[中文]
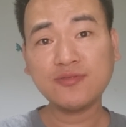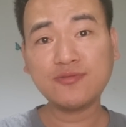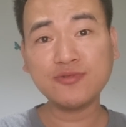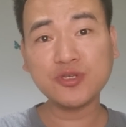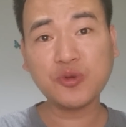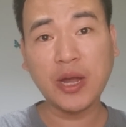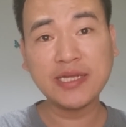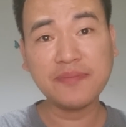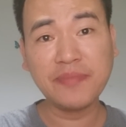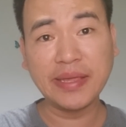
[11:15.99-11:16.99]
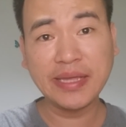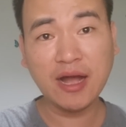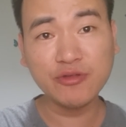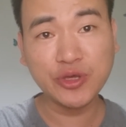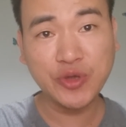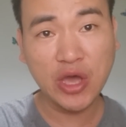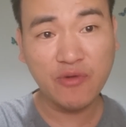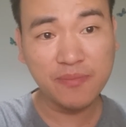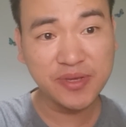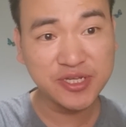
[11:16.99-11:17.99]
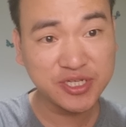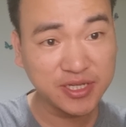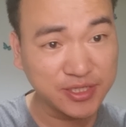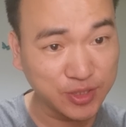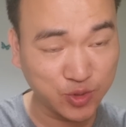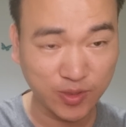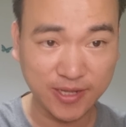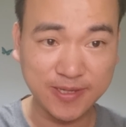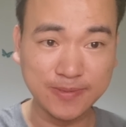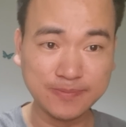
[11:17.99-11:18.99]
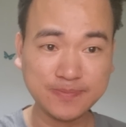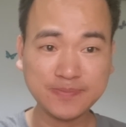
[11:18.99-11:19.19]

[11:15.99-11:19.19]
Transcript: 都是怀着美好的愿望被设计出来的。